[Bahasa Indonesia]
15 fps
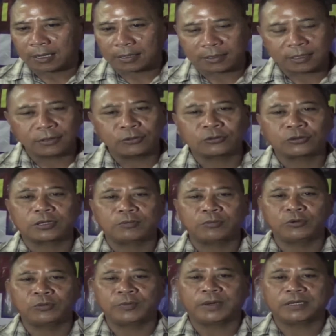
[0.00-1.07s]
hal ini
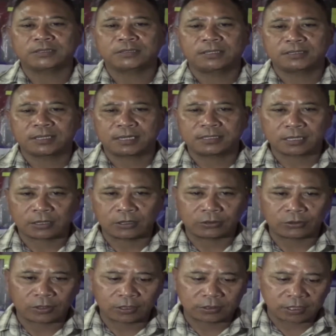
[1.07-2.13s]
untuk di bumi mas Saya
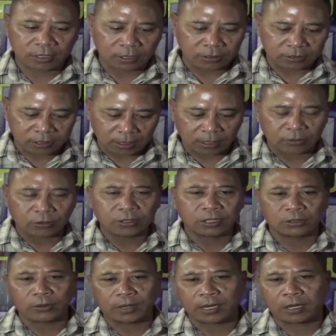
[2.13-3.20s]
selaku,
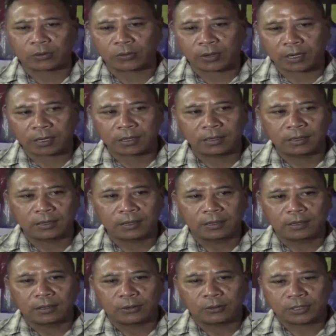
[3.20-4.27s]
selaku ketua rw
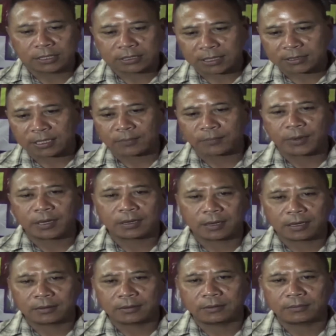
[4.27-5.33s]
sudah saya
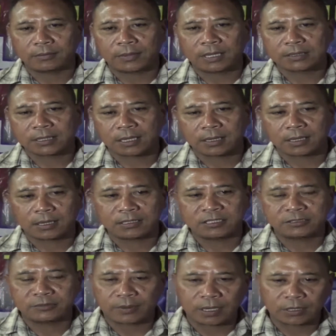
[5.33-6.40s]
sampaikan
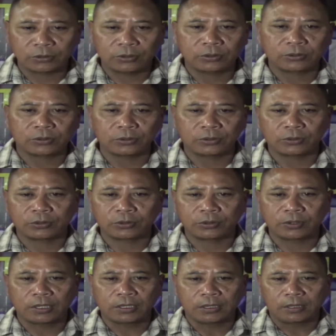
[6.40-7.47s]
masalah inspektur
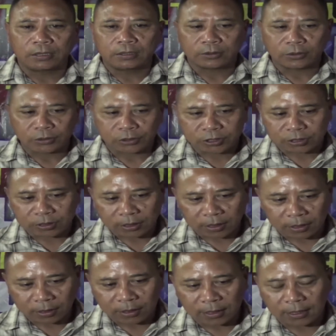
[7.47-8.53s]
terus
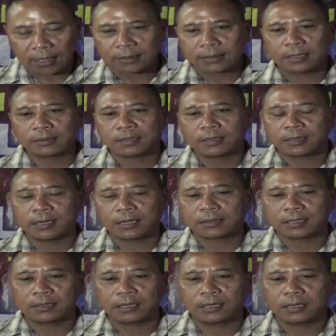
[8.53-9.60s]
eh,
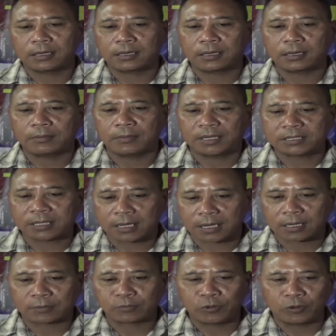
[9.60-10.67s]
kegiatan-kegiatan di
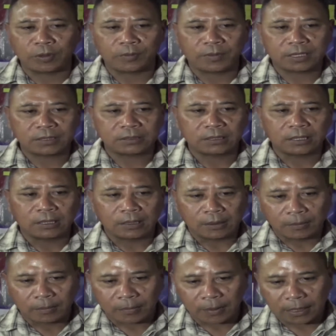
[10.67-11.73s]
masyarakat Bumi Mas
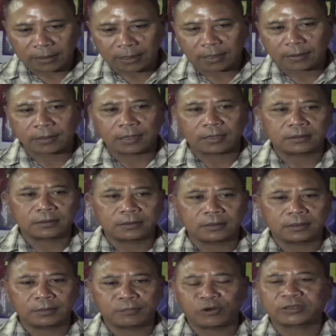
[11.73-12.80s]
banyak yang
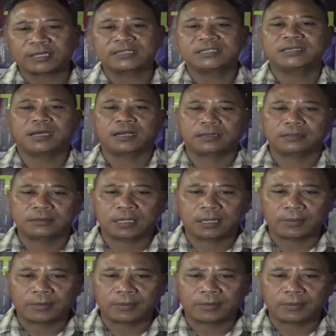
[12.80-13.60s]
eh, potensial